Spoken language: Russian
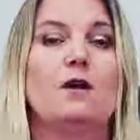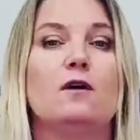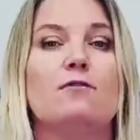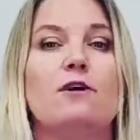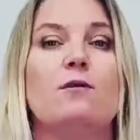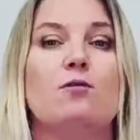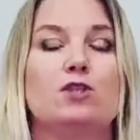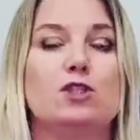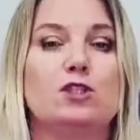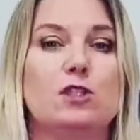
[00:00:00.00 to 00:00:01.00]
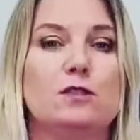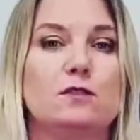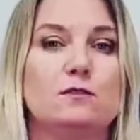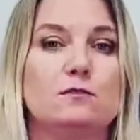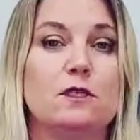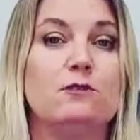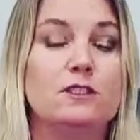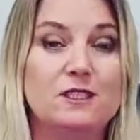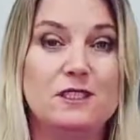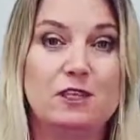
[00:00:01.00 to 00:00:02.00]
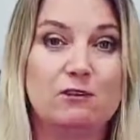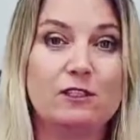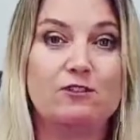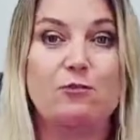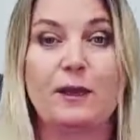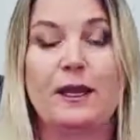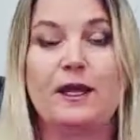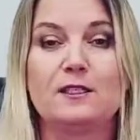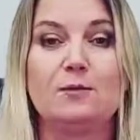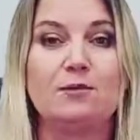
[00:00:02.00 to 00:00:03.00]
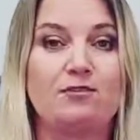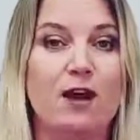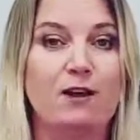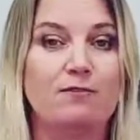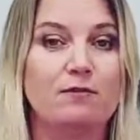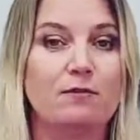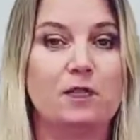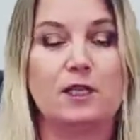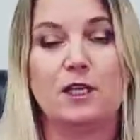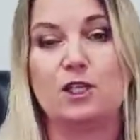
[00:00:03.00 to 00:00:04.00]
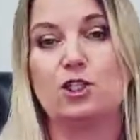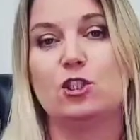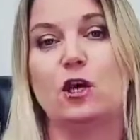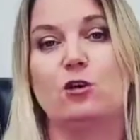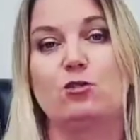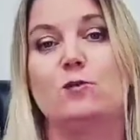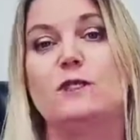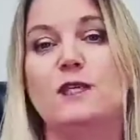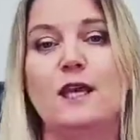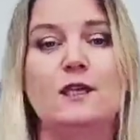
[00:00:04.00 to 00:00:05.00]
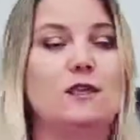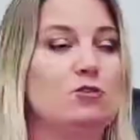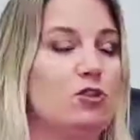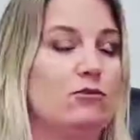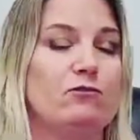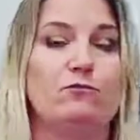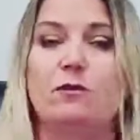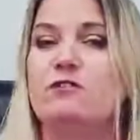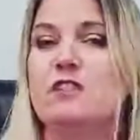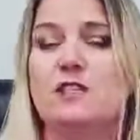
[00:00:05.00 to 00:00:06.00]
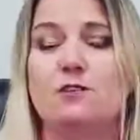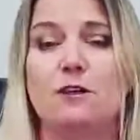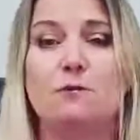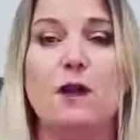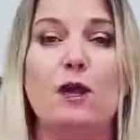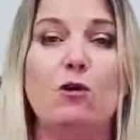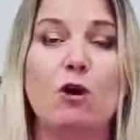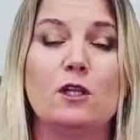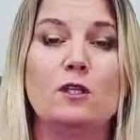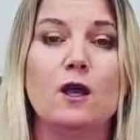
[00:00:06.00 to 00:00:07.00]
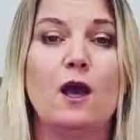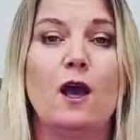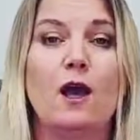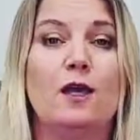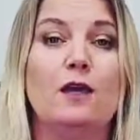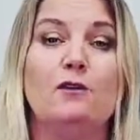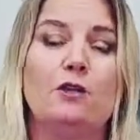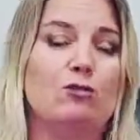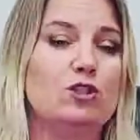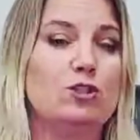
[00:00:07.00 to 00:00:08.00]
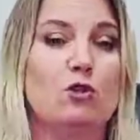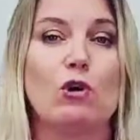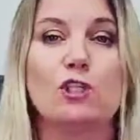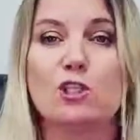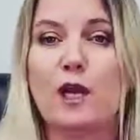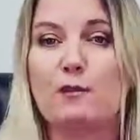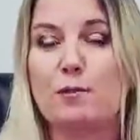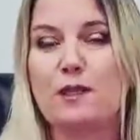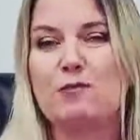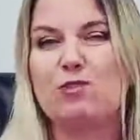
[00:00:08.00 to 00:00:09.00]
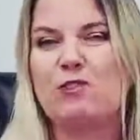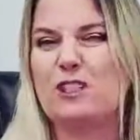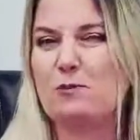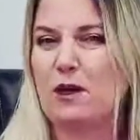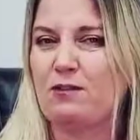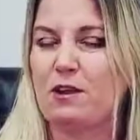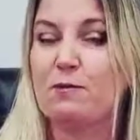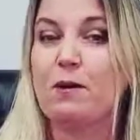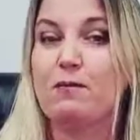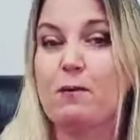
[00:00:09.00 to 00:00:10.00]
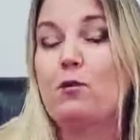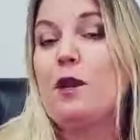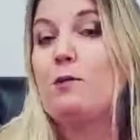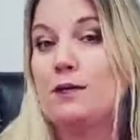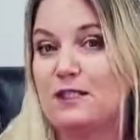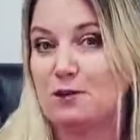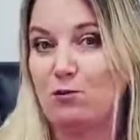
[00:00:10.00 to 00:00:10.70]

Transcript: Вы можете инвестировать в проекты B5. Это, конечно, огромные деньги, нужно инвестировать миллион, и это очень долго ждать. Поэтому давайте поговорим про более быстрый